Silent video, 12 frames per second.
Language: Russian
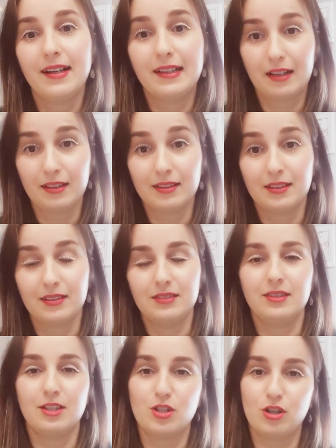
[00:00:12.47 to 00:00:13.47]
кратко
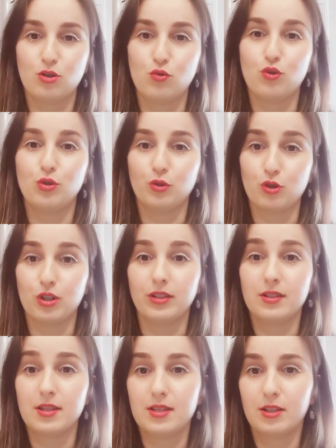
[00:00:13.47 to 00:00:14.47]
расскажу, что же
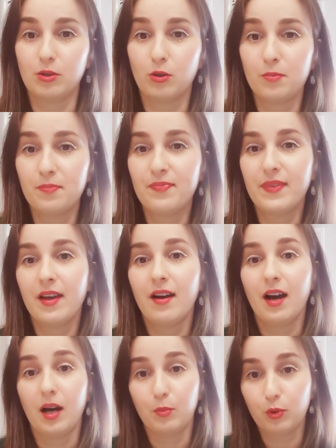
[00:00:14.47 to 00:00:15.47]
это за синдром,
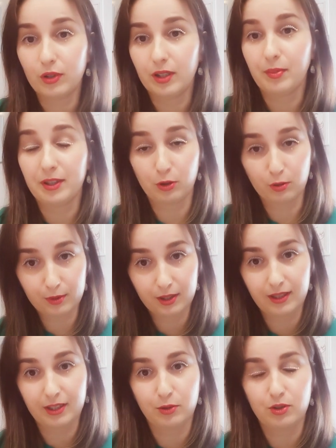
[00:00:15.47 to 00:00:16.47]
а более подробно
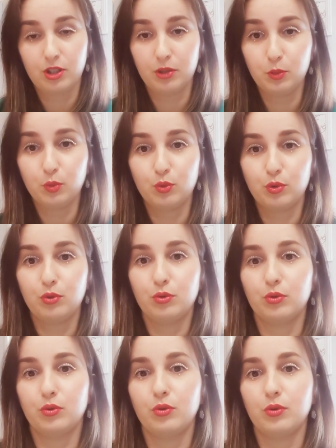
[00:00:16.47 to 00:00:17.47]
я эту тему
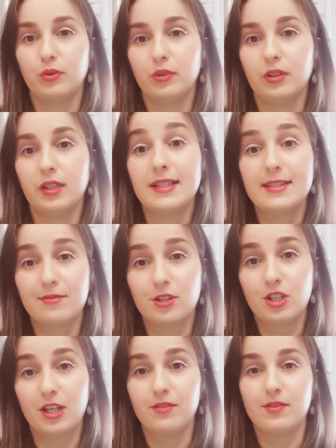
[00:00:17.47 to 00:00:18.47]
буду э,
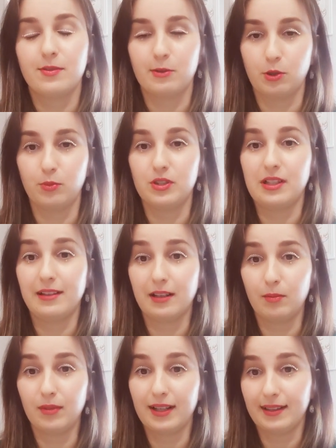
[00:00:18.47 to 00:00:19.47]
освещать в своем
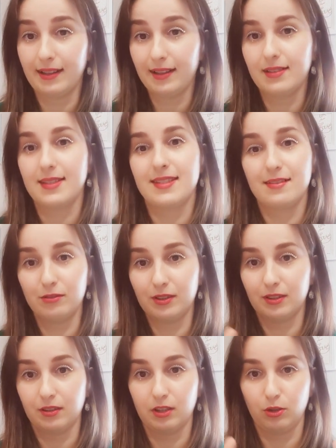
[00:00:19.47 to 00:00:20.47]
телеграм-канале, ссылка
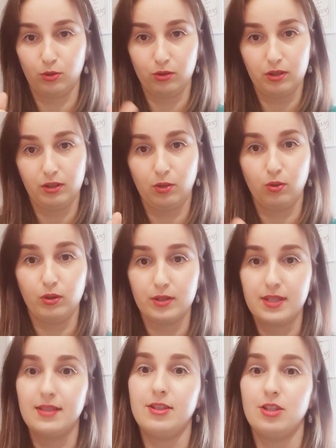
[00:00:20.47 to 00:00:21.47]
на который
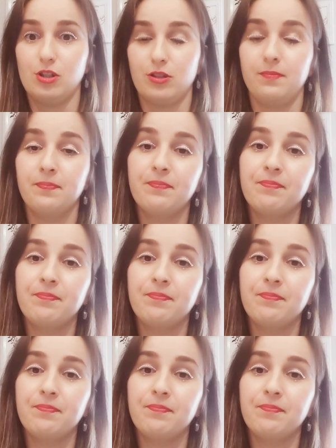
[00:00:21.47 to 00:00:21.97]
находится ниже.